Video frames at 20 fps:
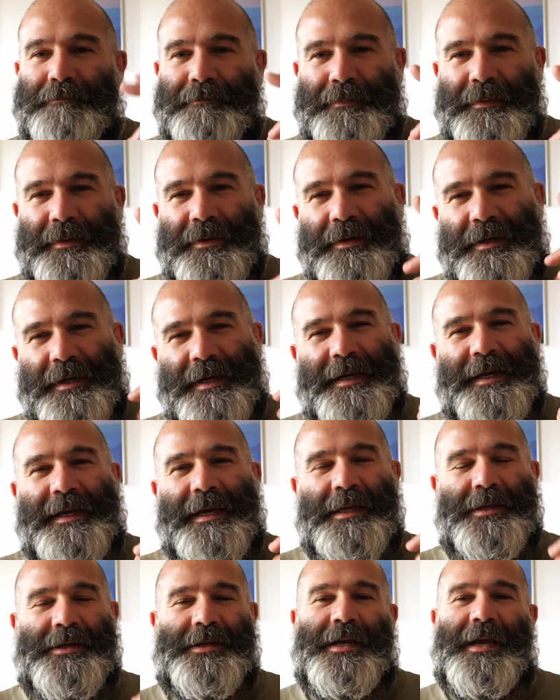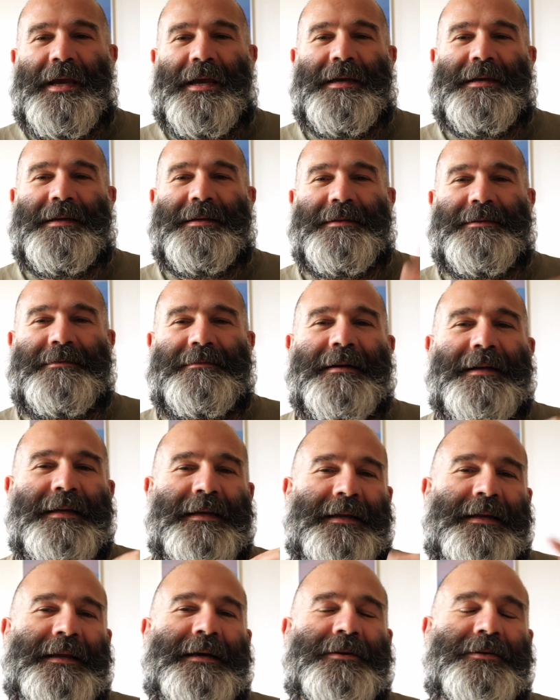però che c'è? Qual
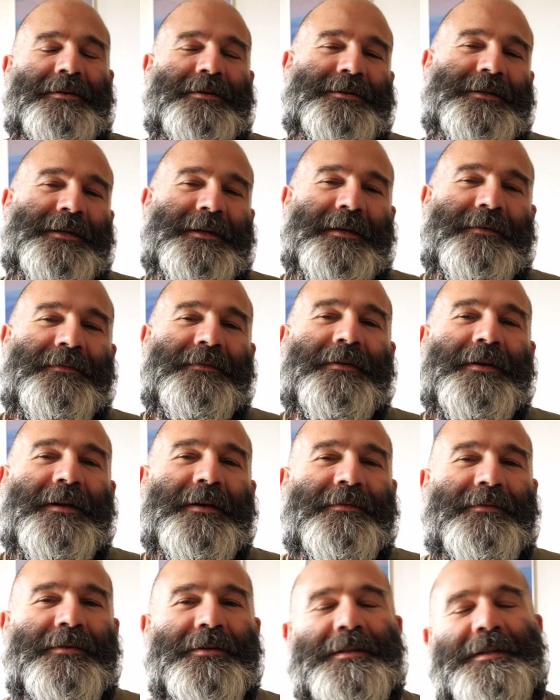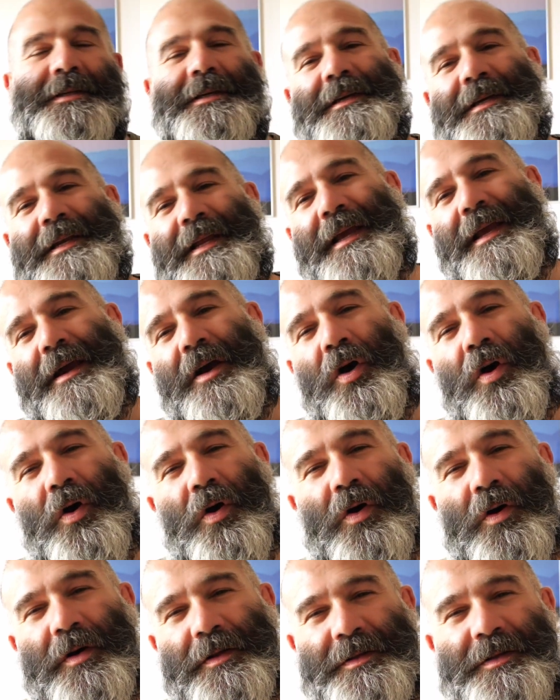è la cosa che volevo dire
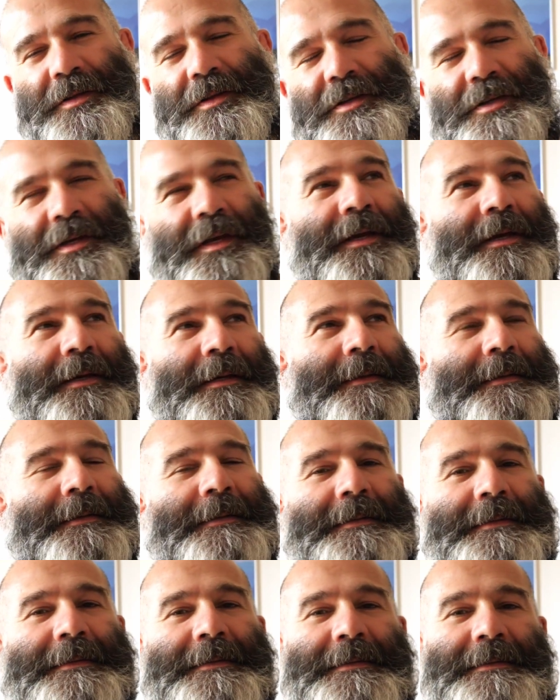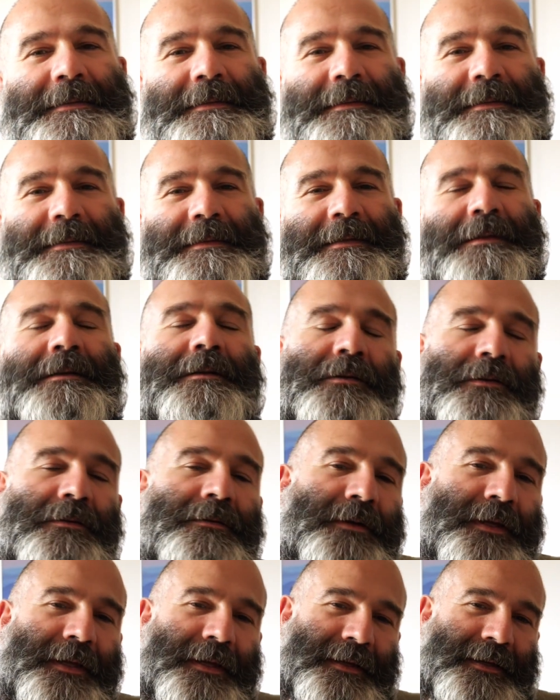oggi? Eh,
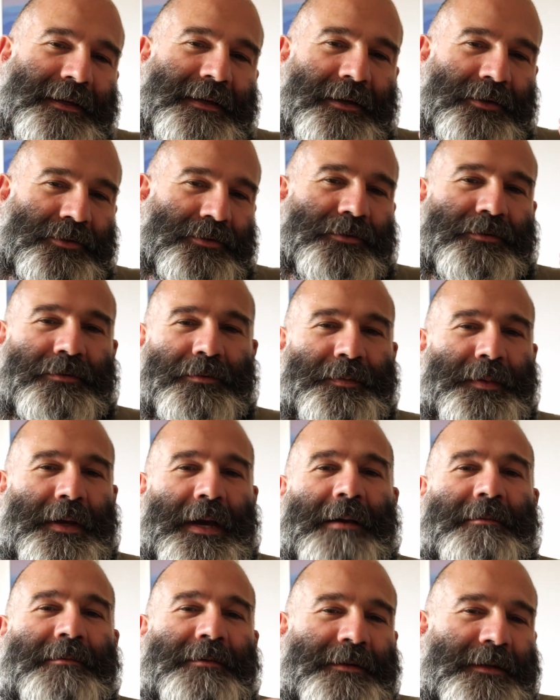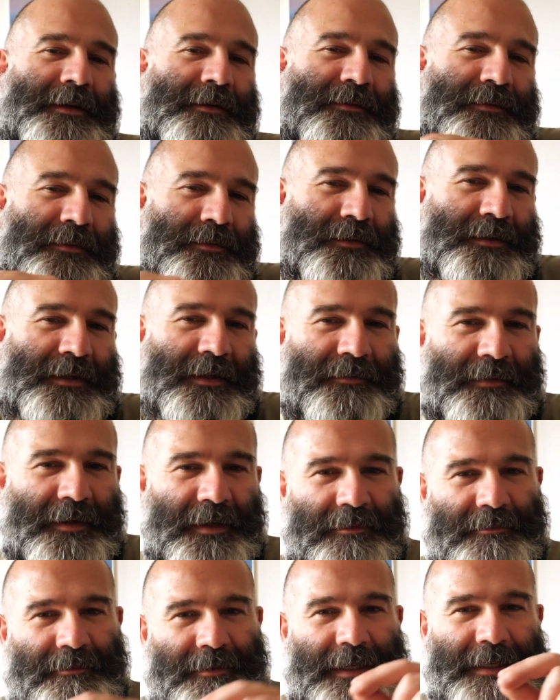noi che ci occupiamo di fotografia
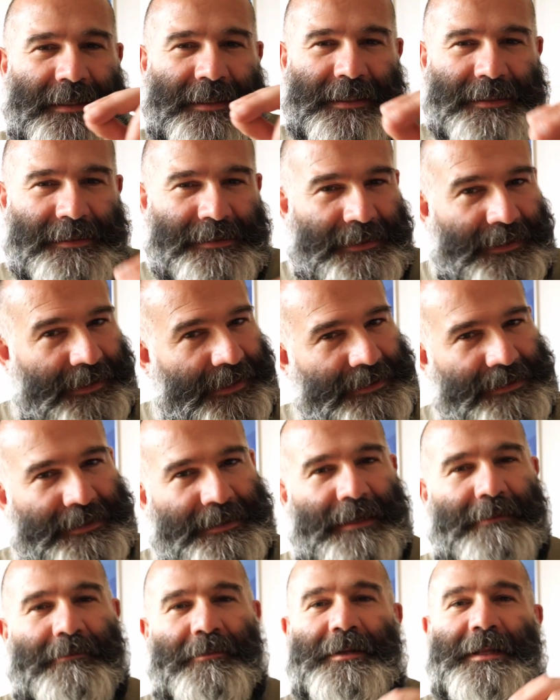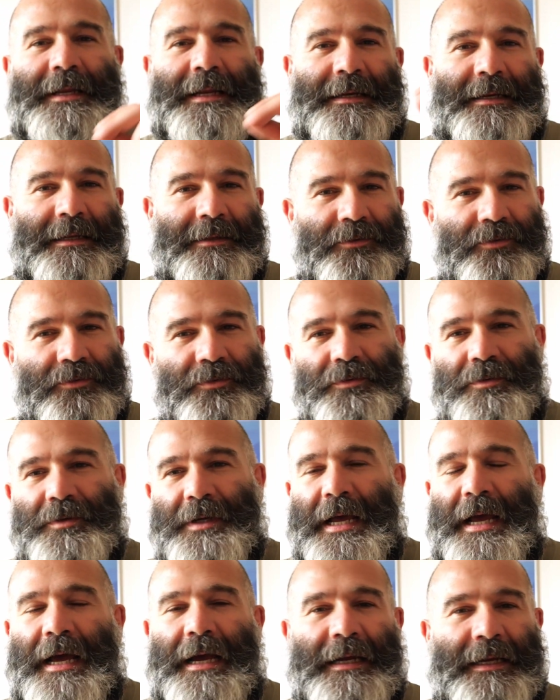naturalistica, stiamo nella
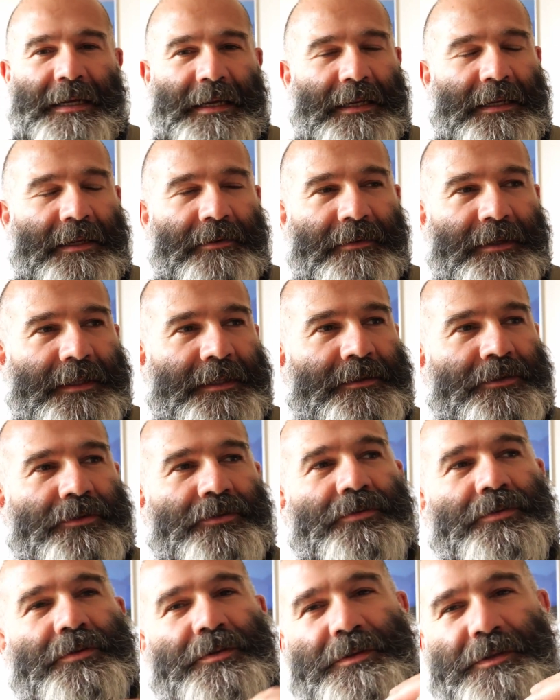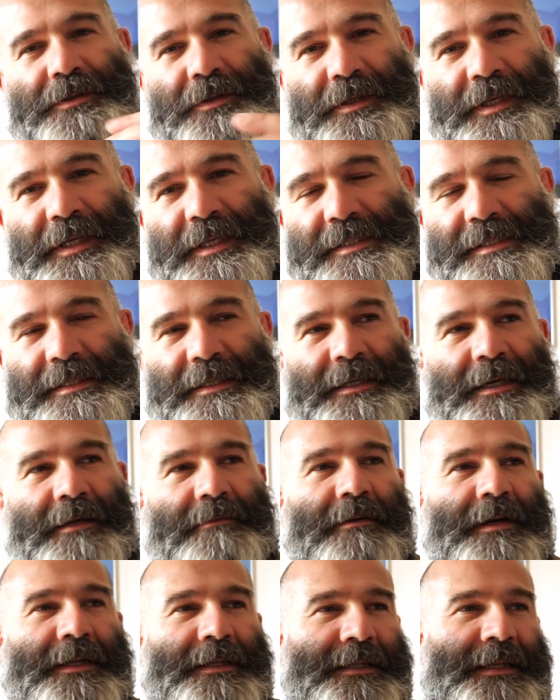natura, anche le guide escursionistiche e
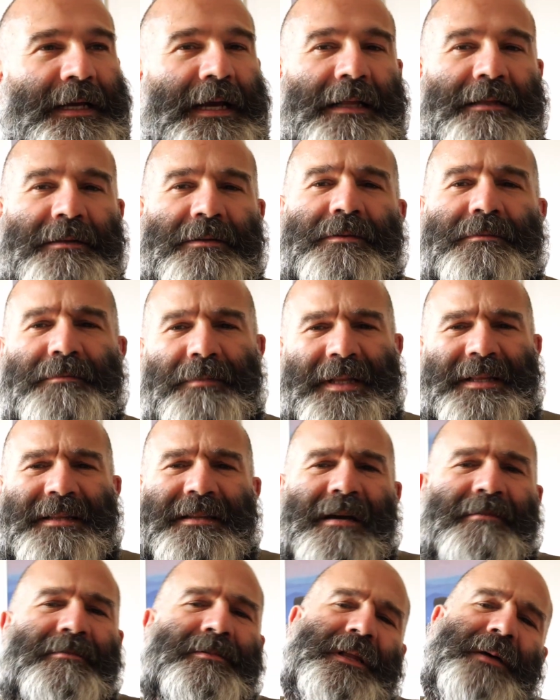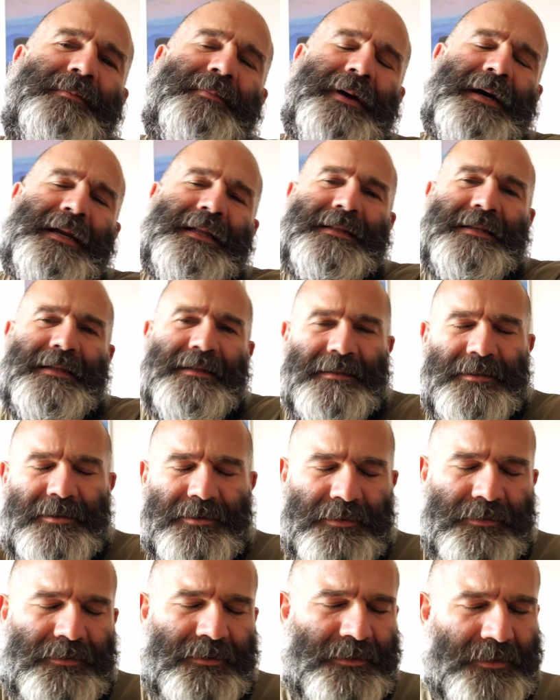quant'altro, mettiamo da parte il
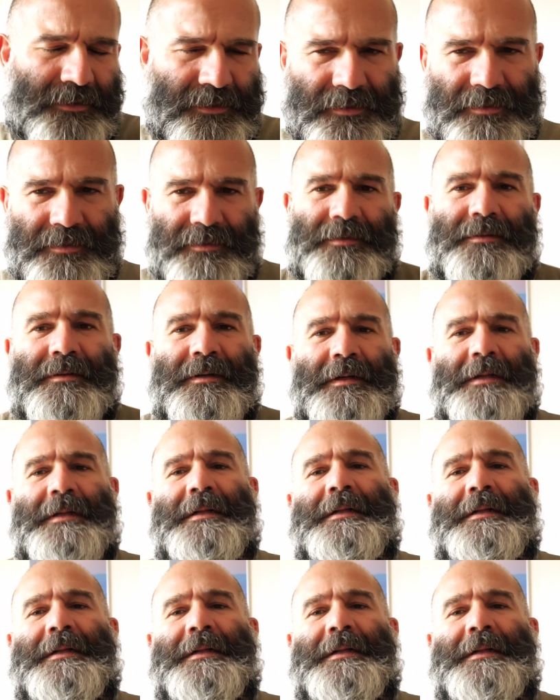discorso